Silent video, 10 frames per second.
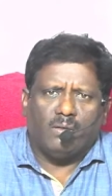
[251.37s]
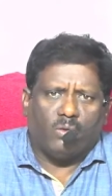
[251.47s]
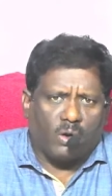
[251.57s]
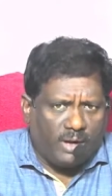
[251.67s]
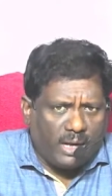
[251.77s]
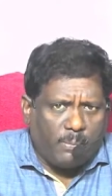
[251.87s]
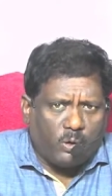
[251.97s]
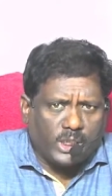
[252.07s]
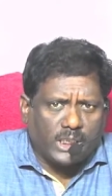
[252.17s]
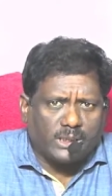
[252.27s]
ఒకవేళ
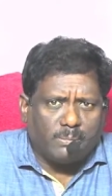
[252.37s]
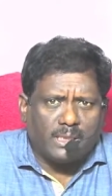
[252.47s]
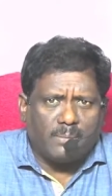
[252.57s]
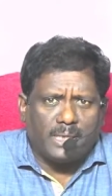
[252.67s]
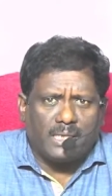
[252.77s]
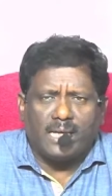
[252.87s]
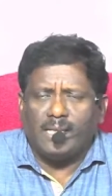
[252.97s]
భౌతిక సంబంధమైన దాన్ని